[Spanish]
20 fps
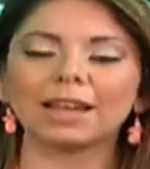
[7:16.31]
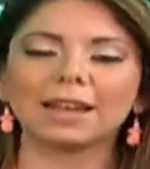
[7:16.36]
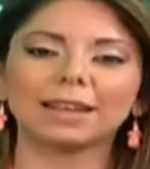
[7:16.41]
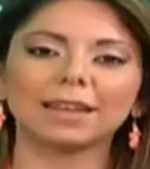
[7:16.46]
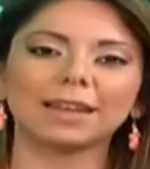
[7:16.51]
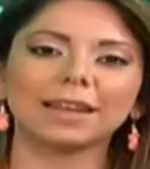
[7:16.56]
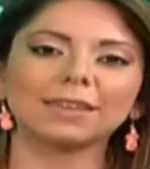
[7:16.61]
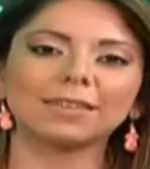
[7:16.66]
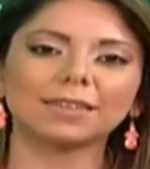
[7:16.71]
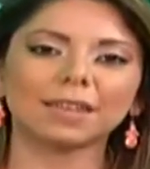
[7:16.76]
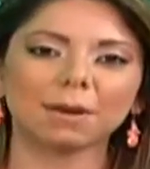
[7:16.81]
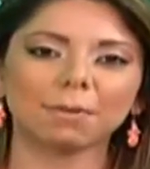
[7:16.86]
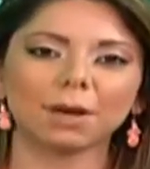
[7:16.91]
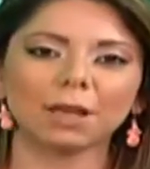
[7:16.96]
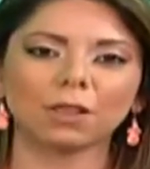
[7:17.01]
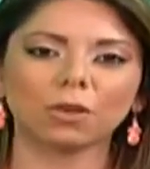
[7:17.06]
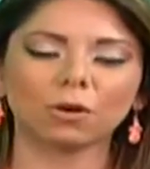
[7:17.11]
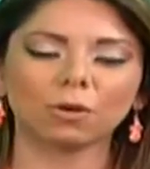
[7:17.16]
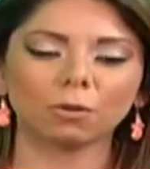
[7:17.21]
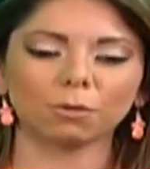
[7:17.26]
El día
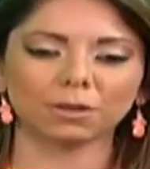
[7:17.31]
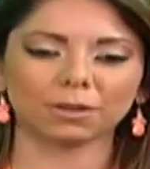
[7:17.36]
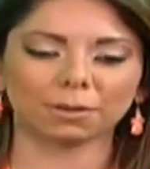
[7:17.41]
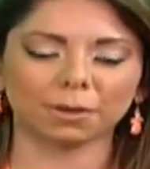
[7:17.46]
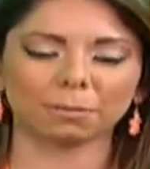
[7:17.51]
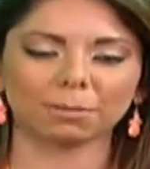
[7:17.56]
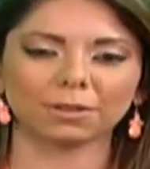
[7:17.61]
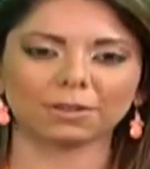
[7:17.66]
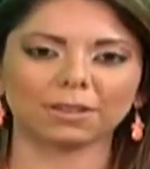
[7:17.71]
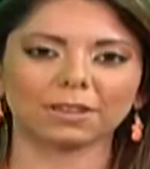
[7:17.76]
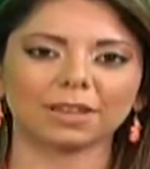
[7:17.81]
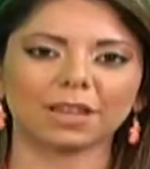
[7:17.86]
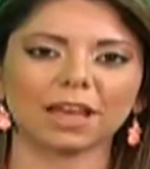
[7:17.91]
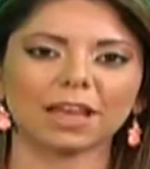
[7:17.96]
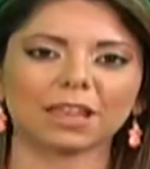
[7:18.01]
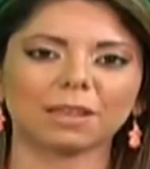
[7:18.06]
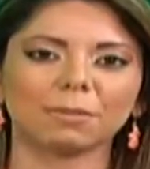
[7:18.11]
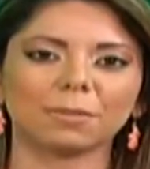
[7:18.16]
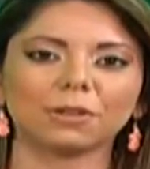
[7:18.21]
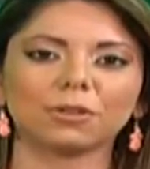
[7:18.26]
sábado se va a presentar
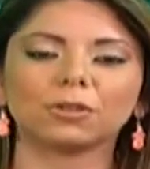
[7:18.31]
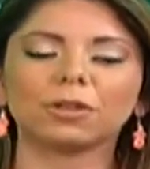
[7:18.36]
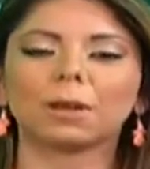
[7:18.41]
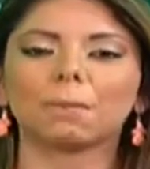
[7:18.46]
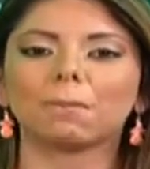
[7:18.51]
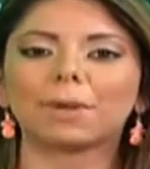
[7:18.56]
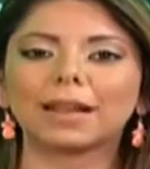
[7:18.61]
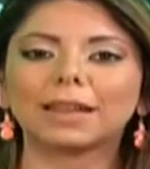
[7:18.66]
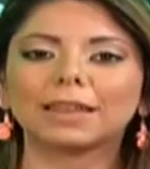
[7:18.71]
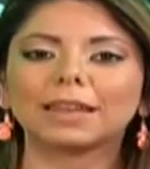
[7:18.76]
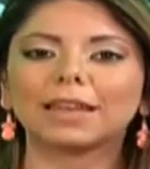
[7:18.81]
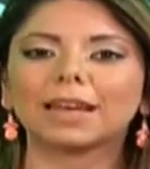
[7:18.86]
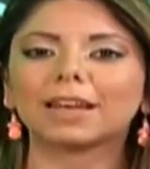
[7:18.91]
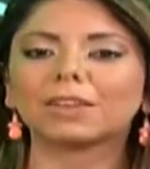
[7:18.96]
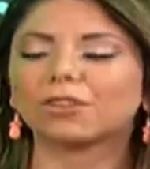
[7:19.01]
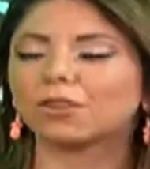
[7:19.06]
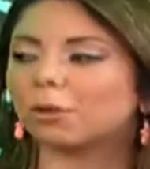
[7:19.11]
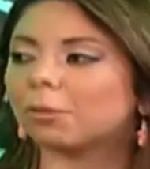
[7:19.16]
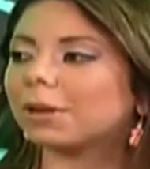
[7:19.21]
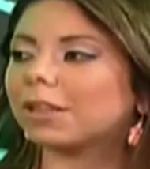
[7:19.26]
además una plática
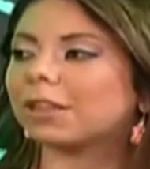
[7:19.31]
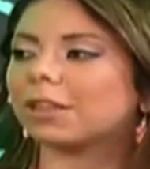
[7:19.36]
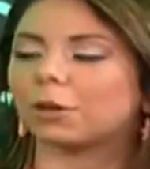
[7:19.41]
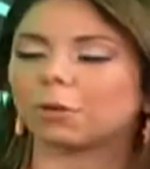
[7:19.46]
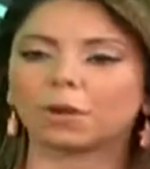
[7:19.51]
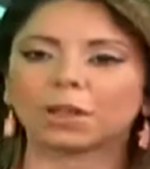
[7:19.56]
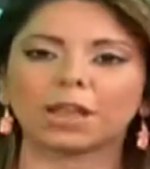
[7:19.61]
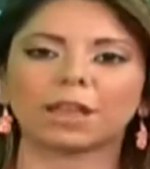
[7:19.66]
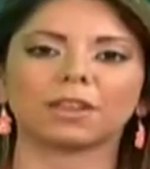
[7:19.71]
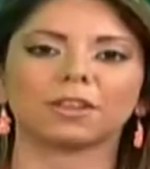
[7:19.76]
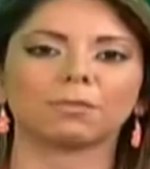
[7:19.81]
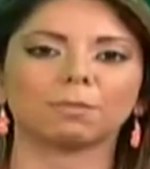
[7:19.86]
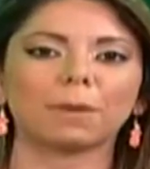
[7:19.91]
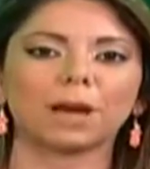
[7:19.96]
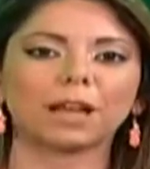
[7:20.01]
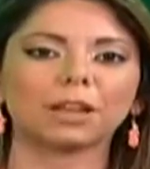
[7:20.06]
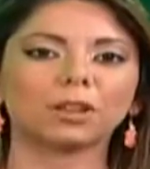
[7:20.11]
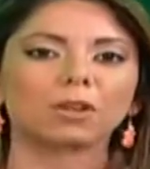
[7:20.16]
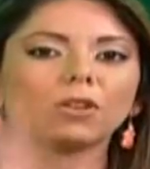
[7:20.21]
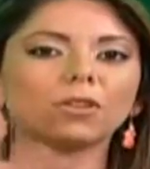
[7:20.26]
sobre antigüedades
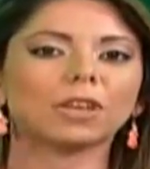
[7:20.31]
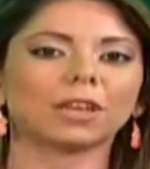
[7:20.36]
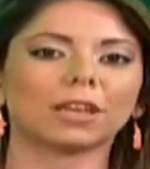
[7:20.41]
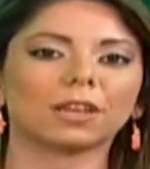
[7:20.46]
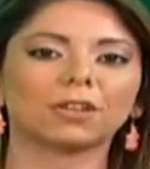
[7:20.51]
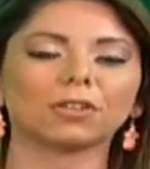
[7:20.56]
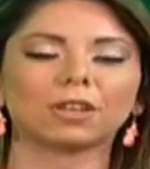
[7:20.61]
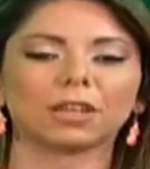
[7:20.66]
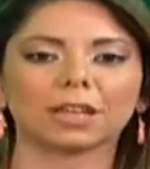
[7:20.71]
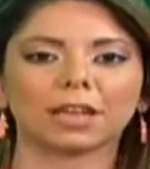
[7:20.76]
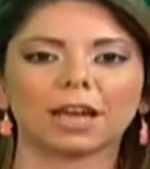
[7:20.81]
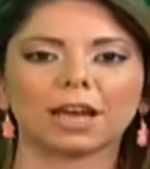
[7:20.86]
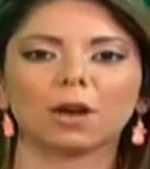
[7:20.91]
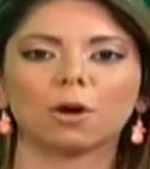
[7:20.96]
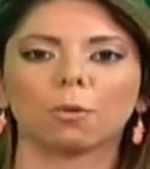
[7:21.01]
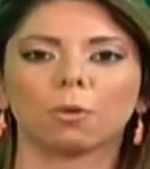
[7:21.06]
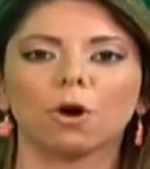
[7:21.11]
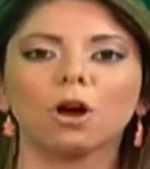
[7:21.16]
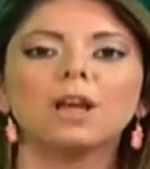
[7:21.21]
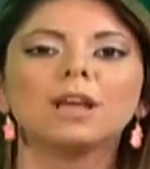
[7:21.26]
para todos aquellos que quieran
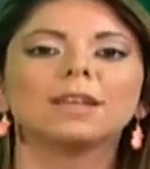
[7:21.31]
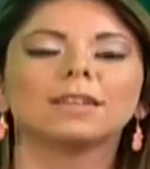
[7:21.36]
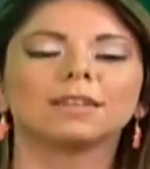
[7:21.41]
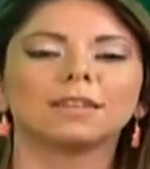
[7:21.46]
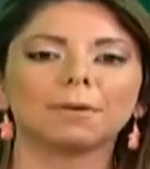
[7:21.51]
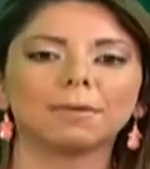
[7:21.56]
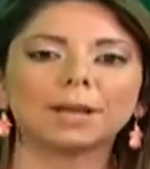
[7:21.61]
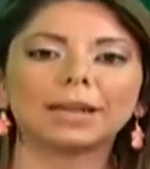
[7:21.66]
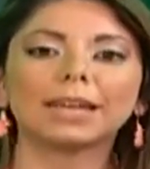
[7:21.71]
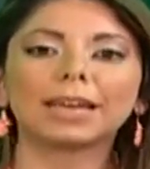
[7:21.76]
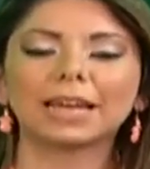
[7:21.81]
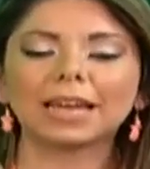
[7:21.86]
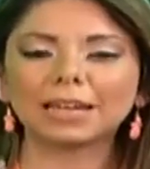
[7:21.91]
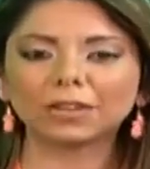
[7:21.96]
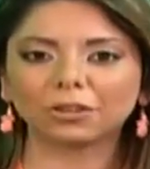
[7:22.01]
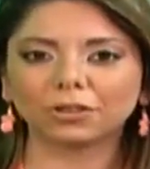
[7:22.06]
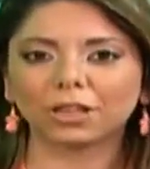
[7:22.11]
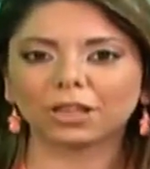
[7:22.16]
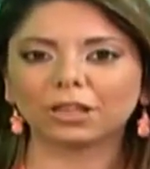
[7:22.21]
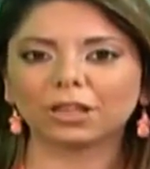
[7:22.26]
como saber qué
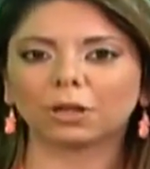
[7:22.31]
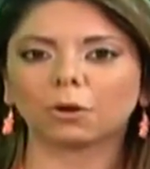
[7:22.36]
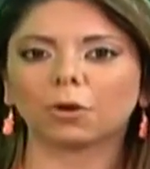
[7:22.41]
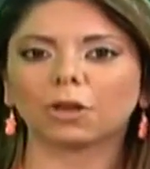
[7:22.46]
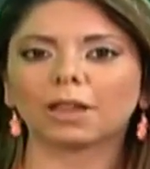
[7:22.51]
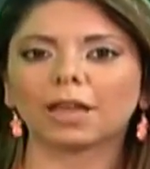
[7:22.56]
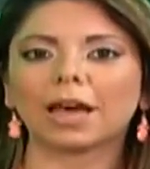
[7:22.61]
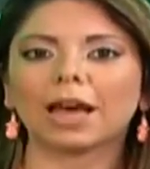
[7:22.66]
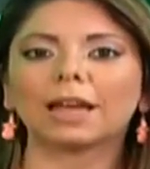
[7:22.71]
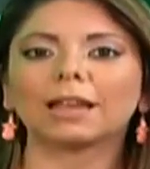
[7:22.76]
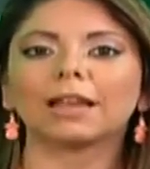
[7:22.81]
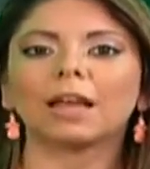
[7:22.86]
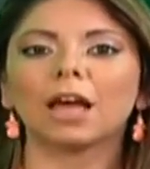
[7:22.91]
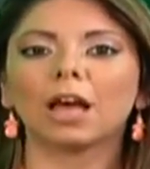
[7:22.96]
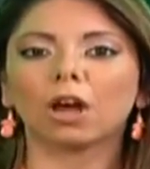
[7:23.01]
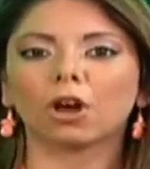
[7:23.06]
es una antigüedad,